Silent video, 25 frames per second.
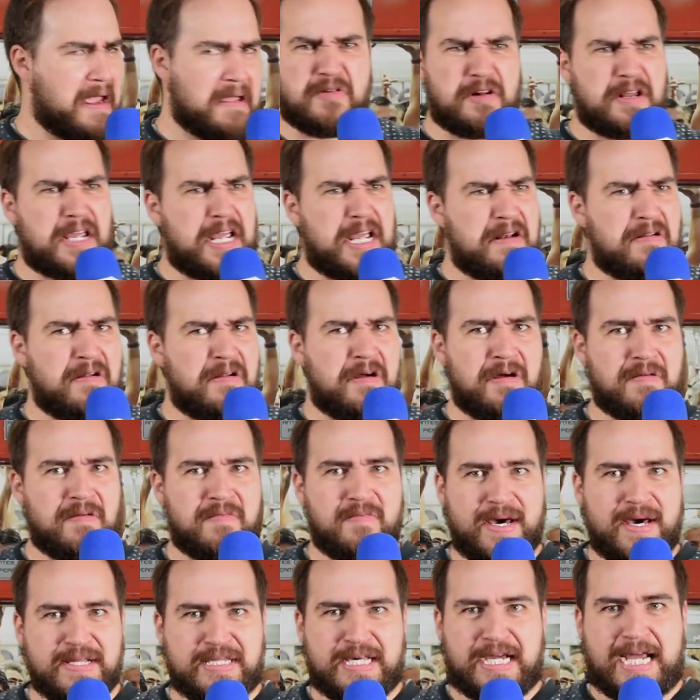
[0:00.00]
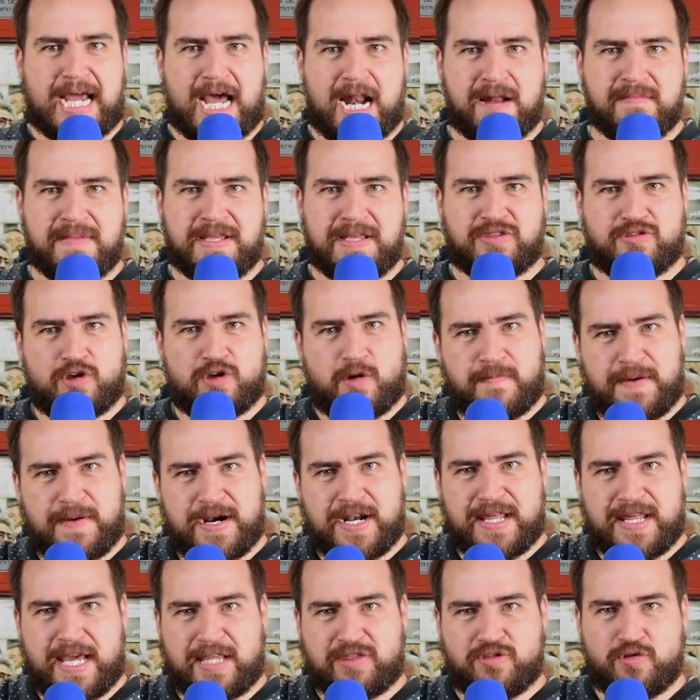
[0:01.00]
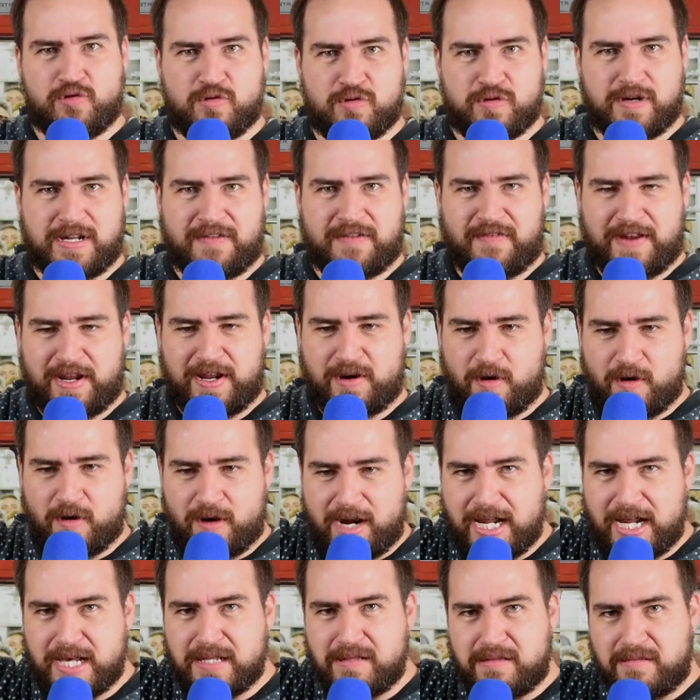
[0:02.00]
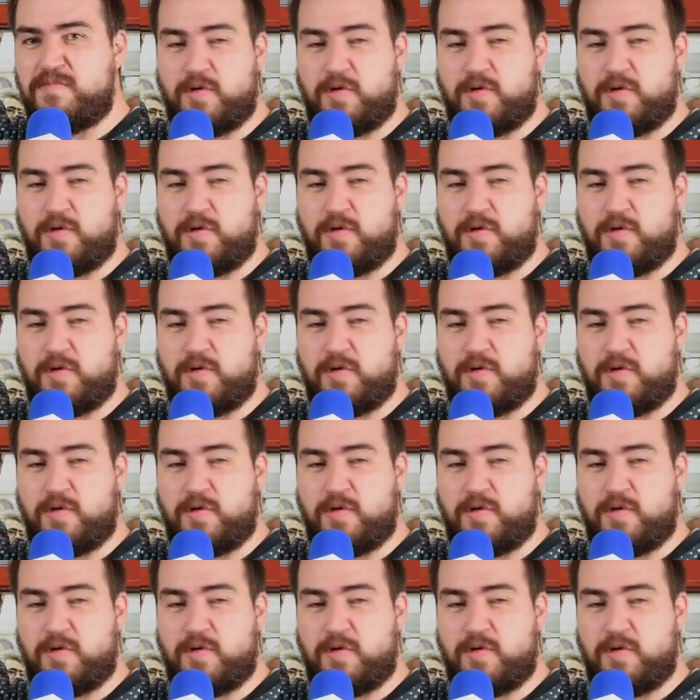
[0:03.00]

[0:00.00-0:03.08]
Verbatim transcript: ¿por qué no? Va a sacar mi topper de atún y frijoles,